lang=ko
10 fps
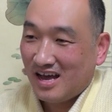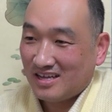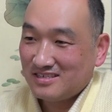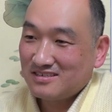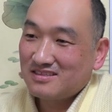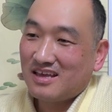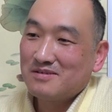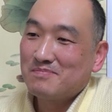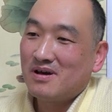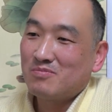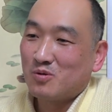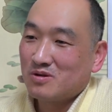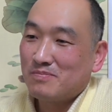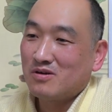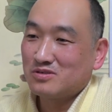아. 직은 대금만
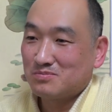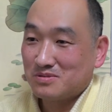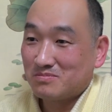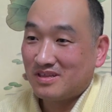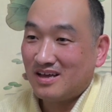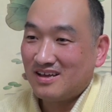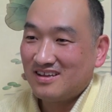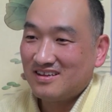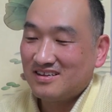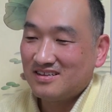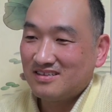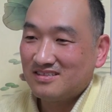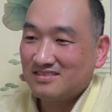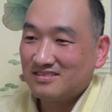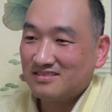몰입하고 싶습니다 아.
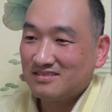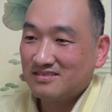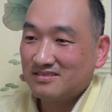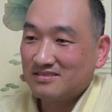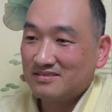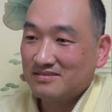예, 예, 예.